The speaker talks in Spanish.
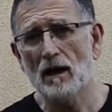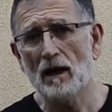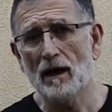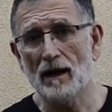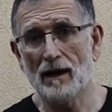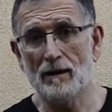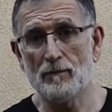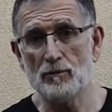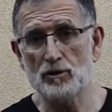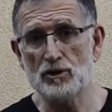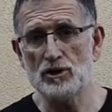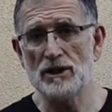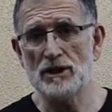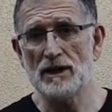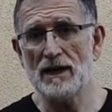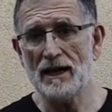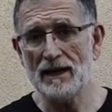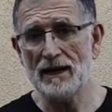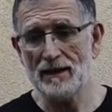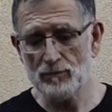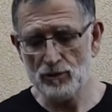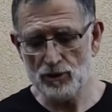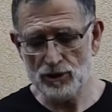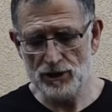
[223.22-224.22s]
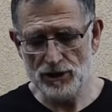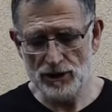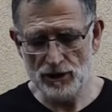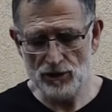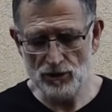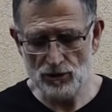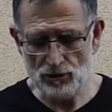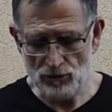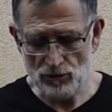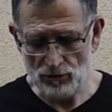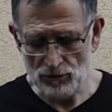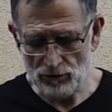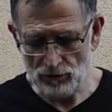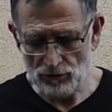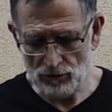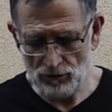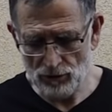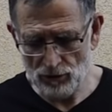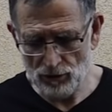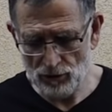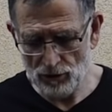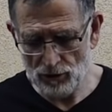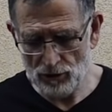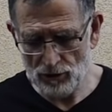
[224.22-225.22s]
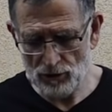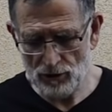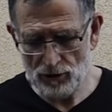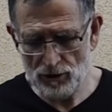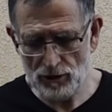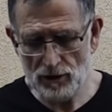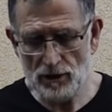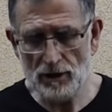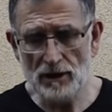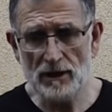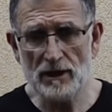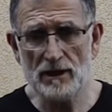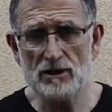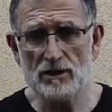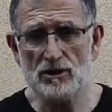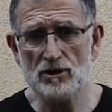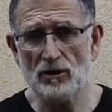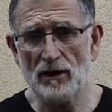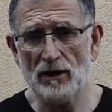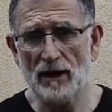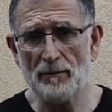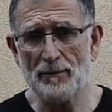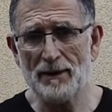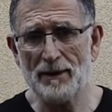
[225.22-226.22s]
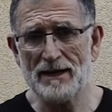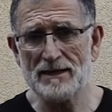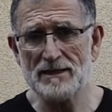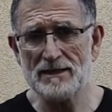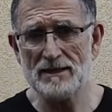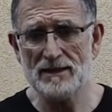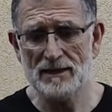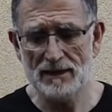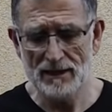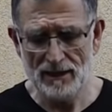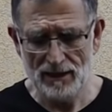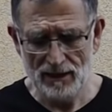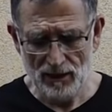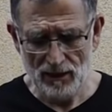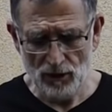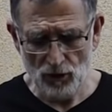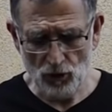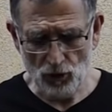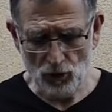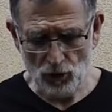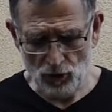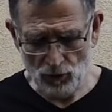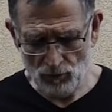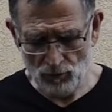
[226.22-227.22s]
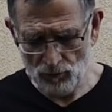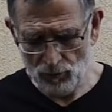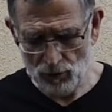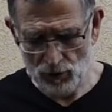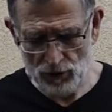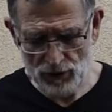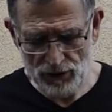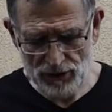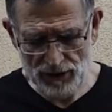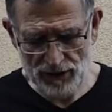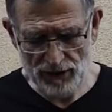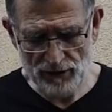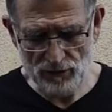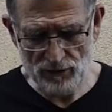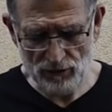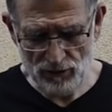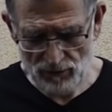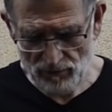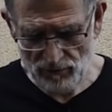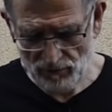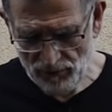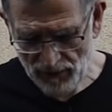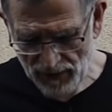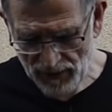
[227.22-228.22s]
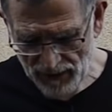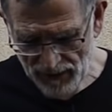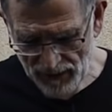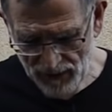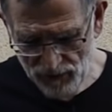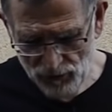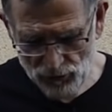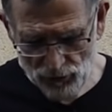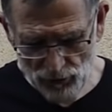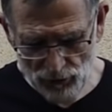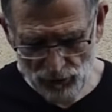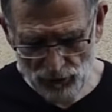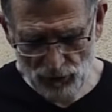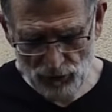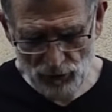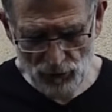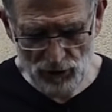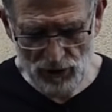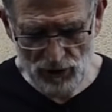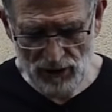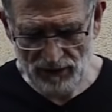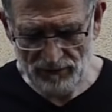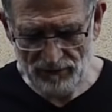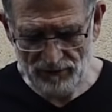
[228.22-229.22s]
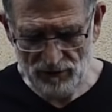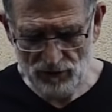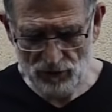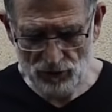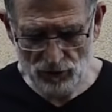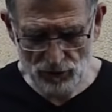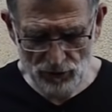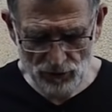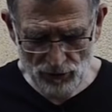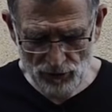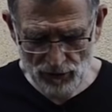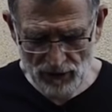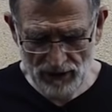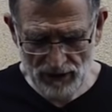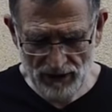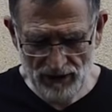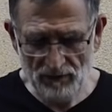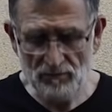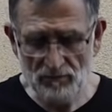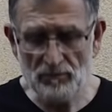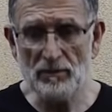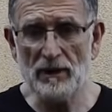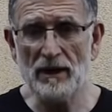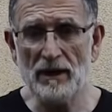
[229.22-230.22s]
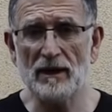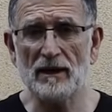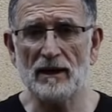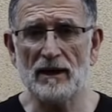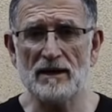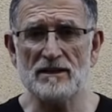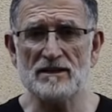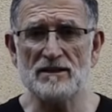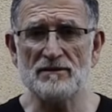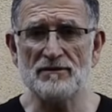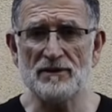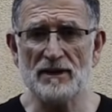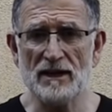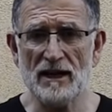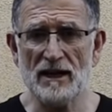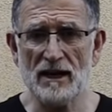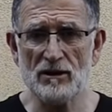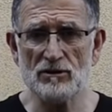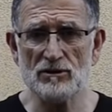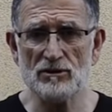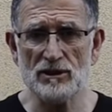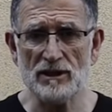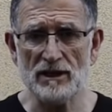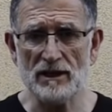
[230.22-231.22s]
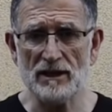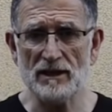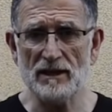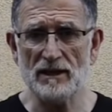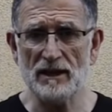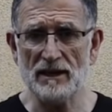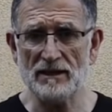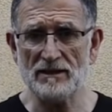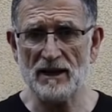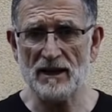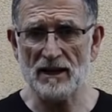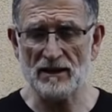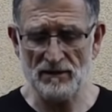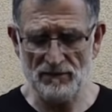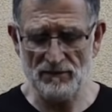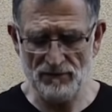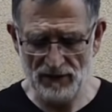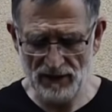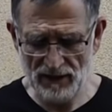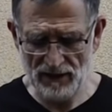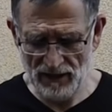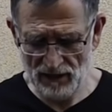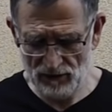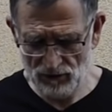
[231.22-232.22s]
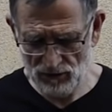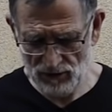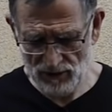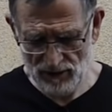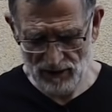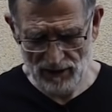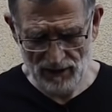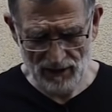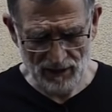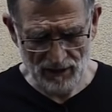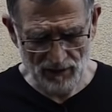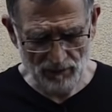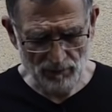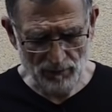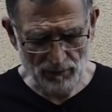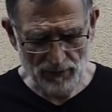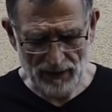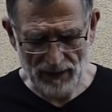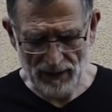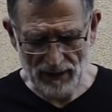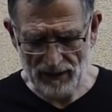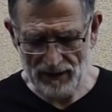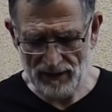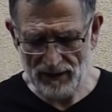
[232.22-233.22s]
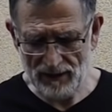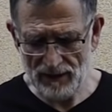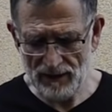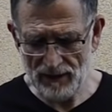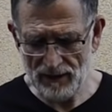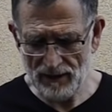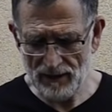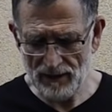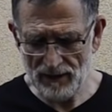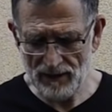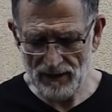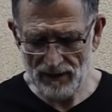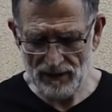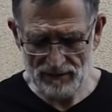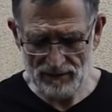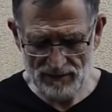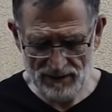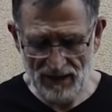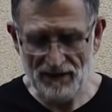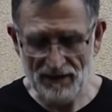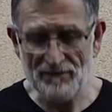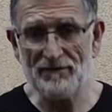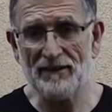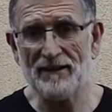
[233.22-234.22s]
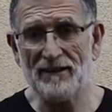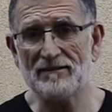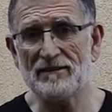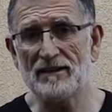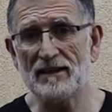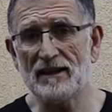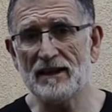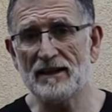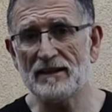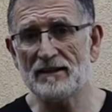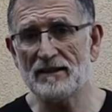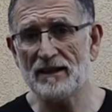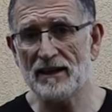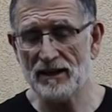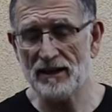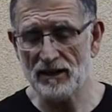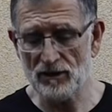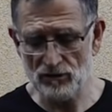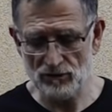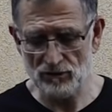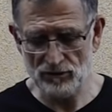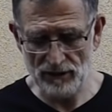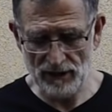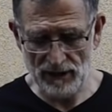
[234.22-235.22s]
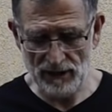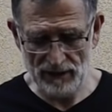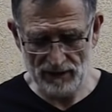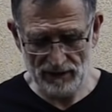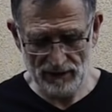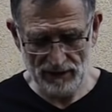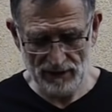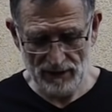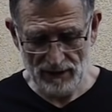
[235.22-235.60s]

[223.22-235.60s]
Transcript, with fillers: a la mochila le hemos hecho dos eh, solapas con bolsillos para que todos los accesorios queden bien clasificados y estratificados para que sea fácil de encontrar.